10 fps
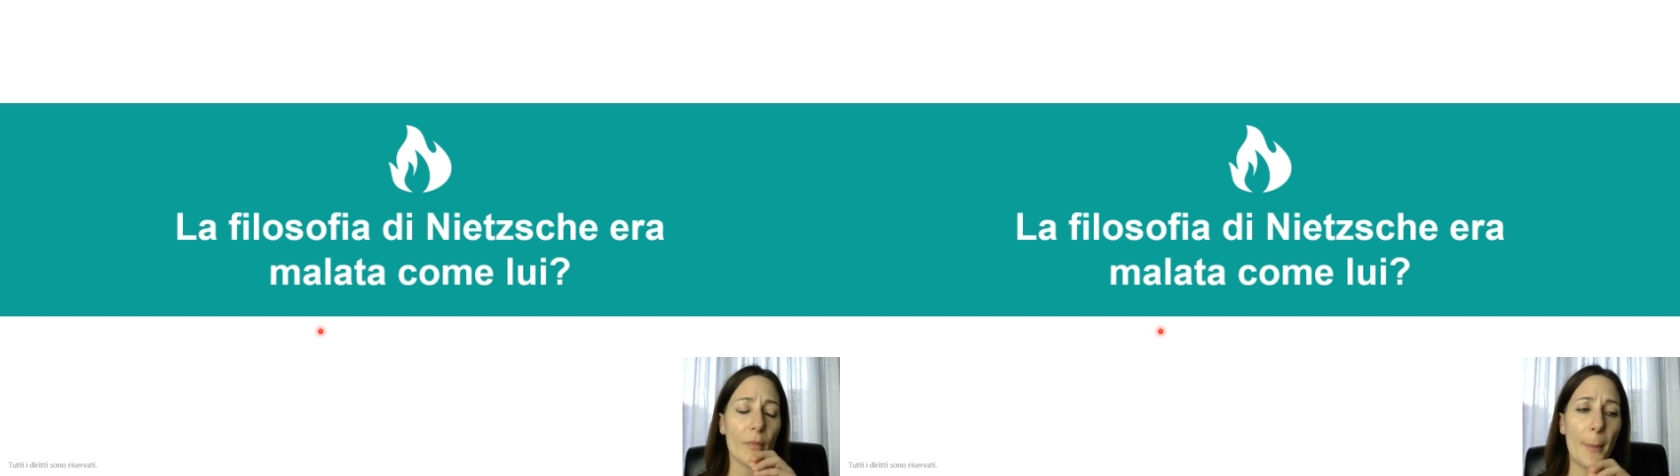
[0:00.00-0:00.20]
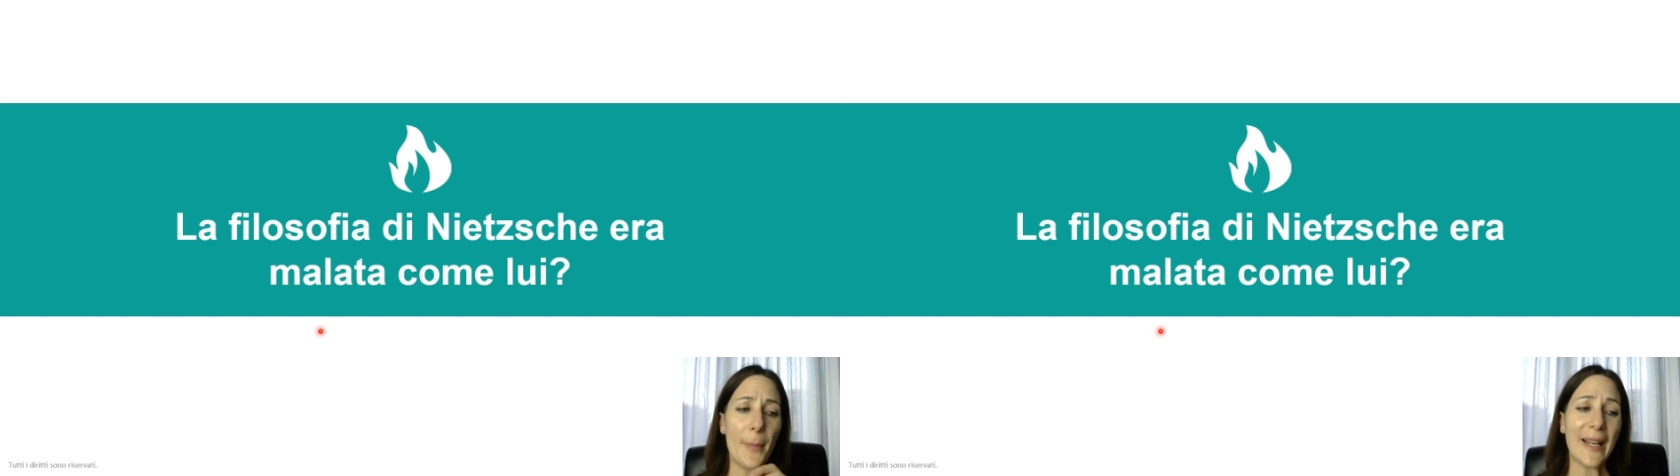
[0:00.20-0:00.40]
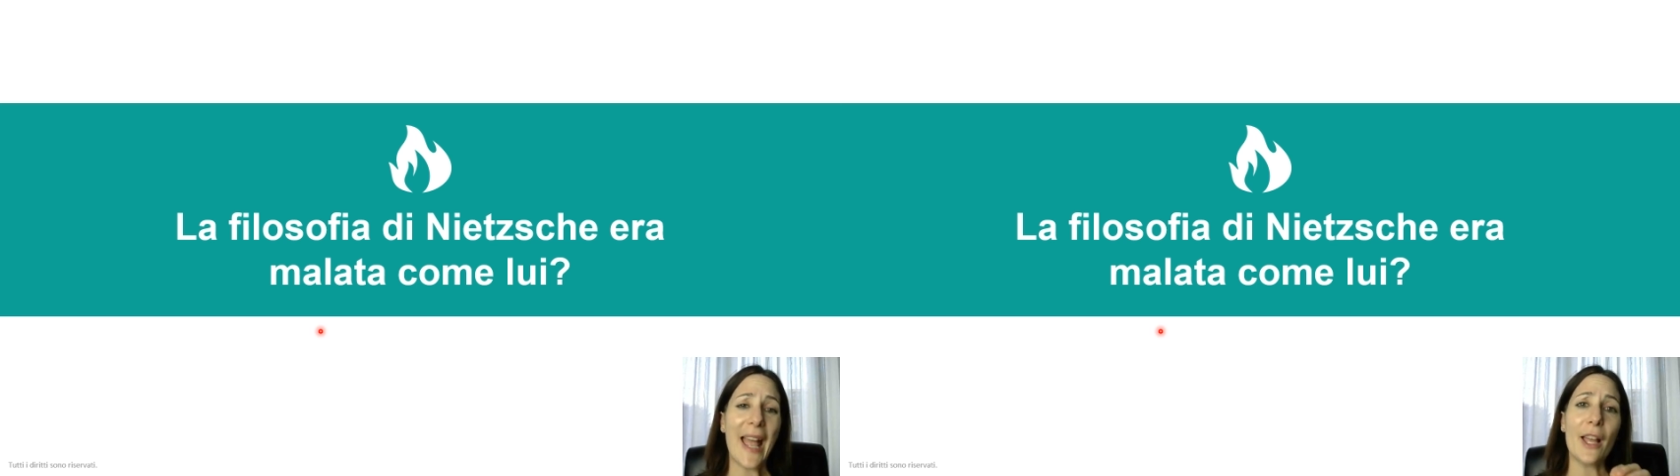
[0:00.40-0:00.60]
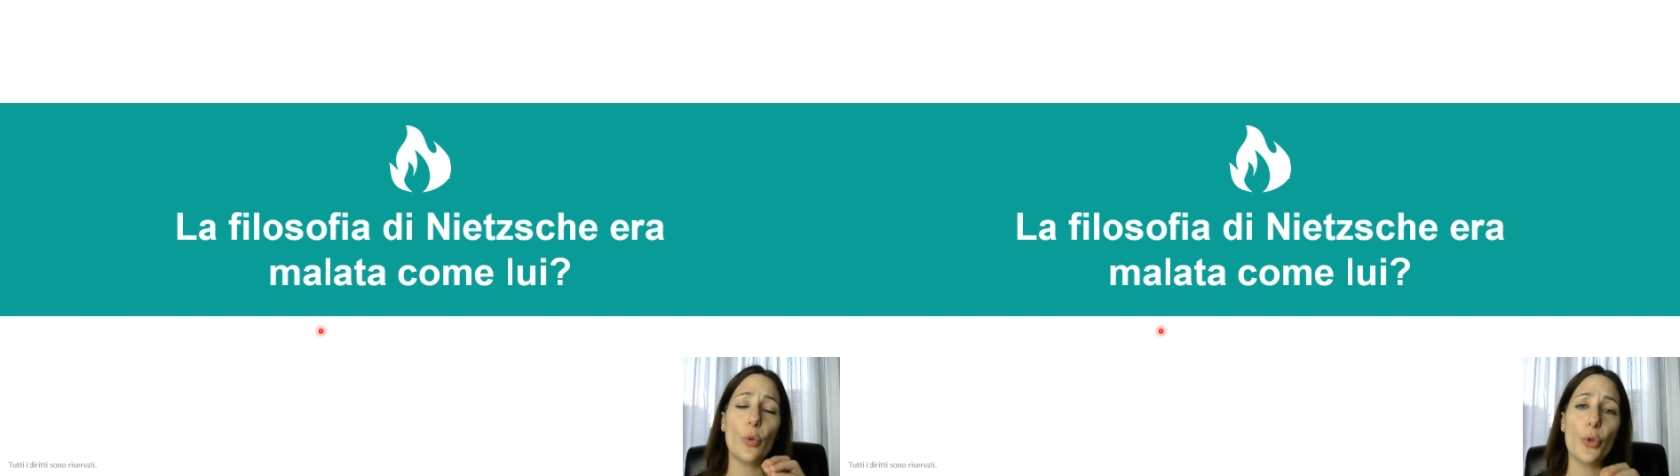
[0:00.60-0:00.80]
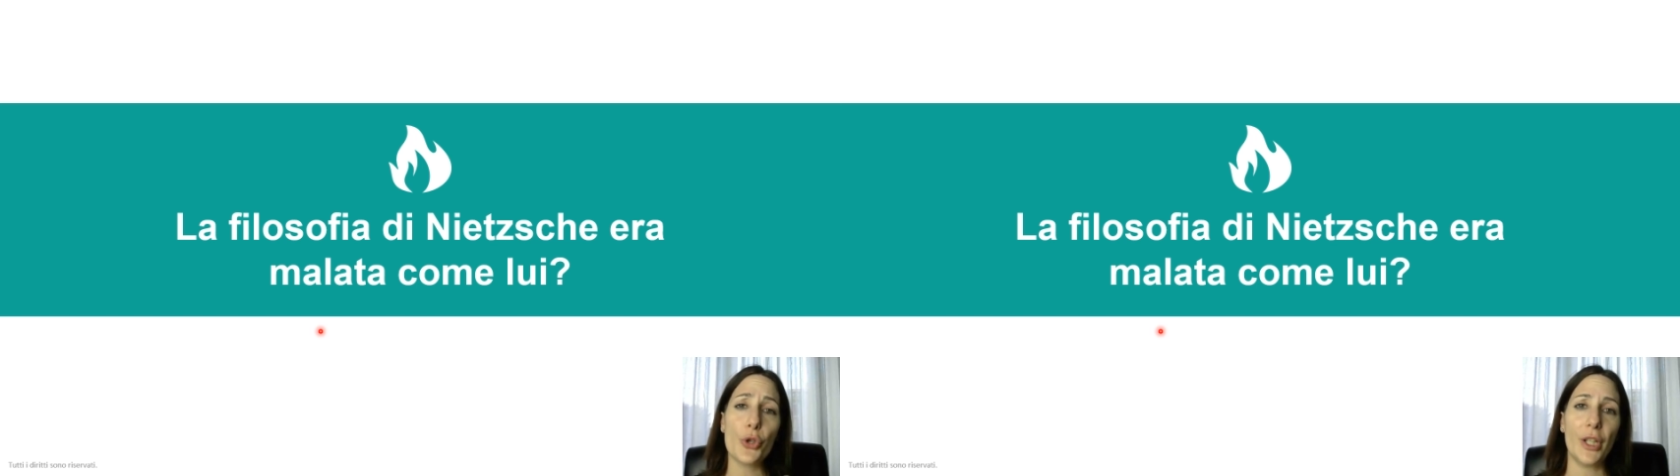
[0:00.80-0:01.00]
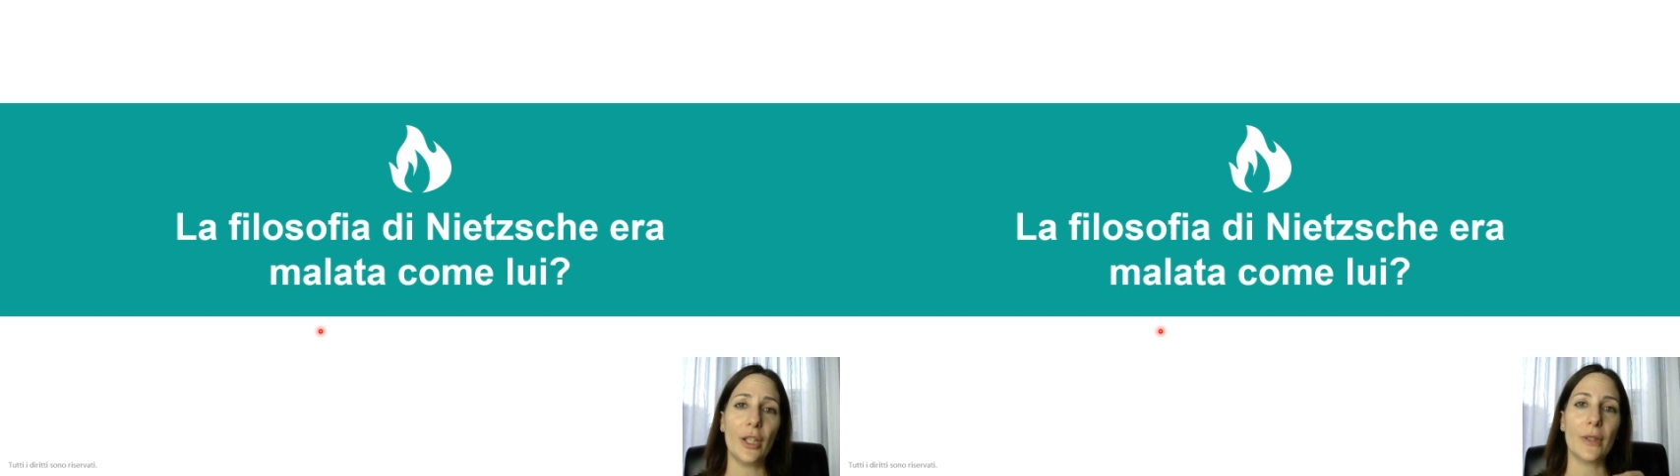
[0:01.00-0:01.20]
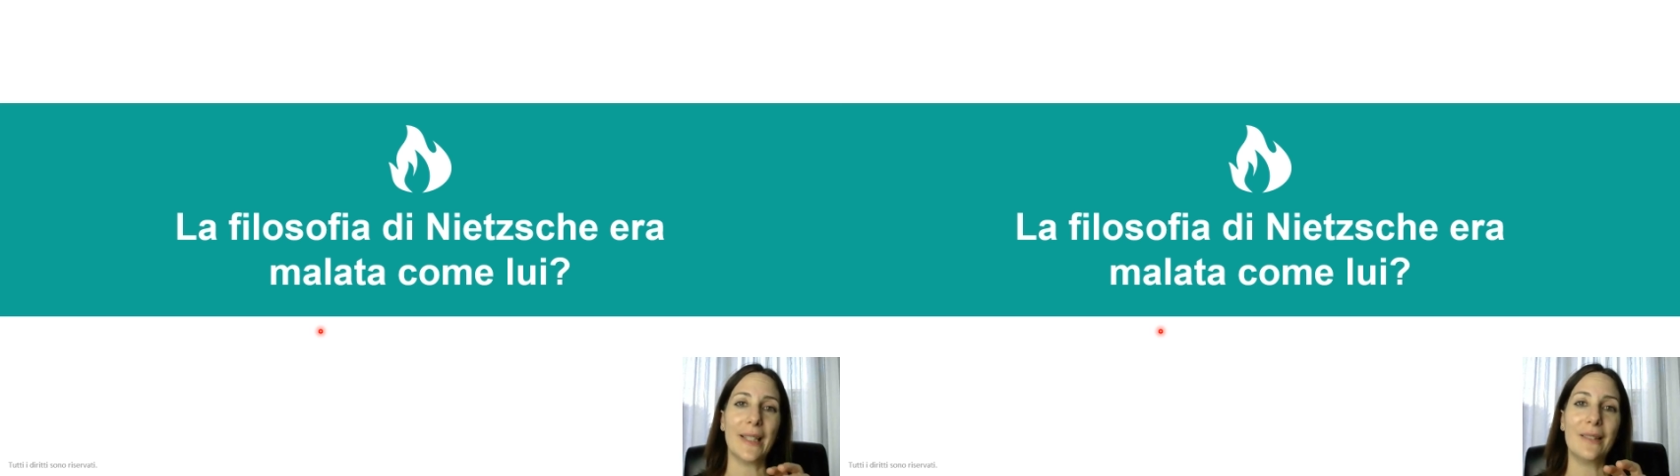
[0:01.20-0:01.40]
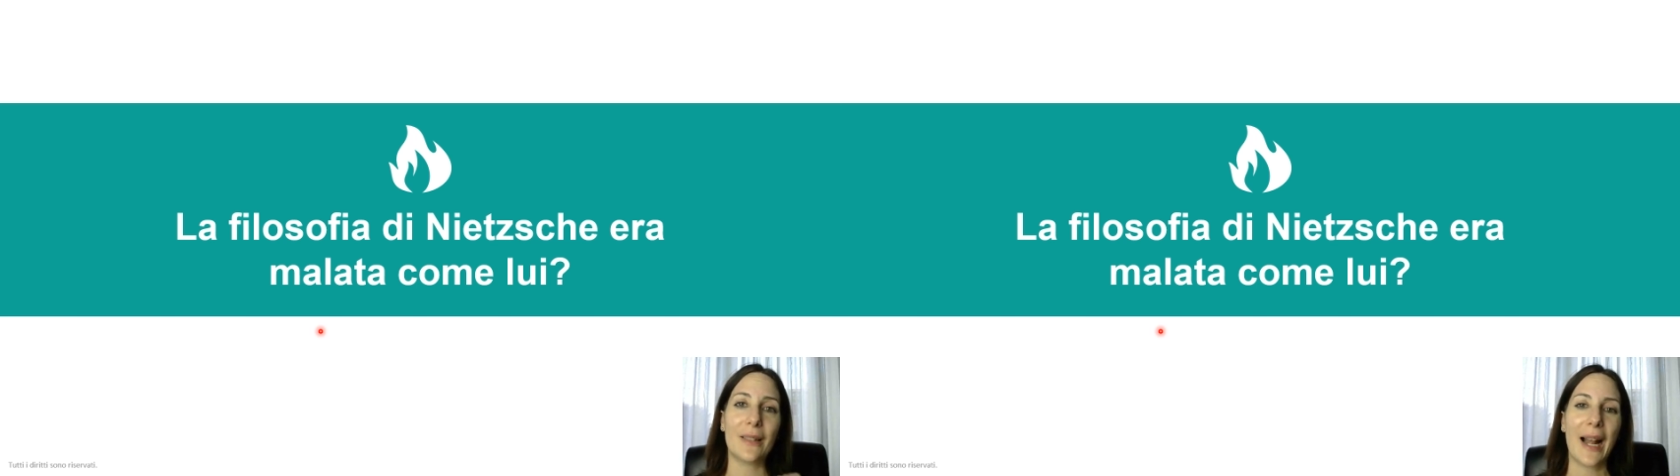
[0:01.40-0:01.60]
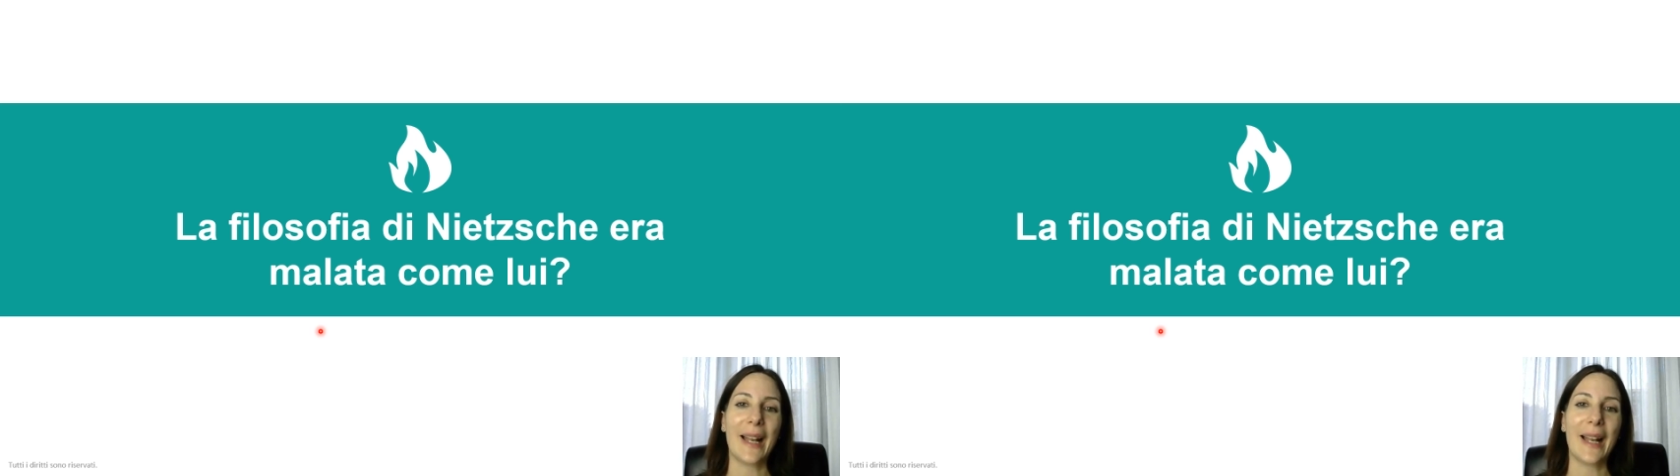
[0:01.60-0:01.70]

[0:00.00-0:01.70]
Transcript: perché è riuscito ad entrare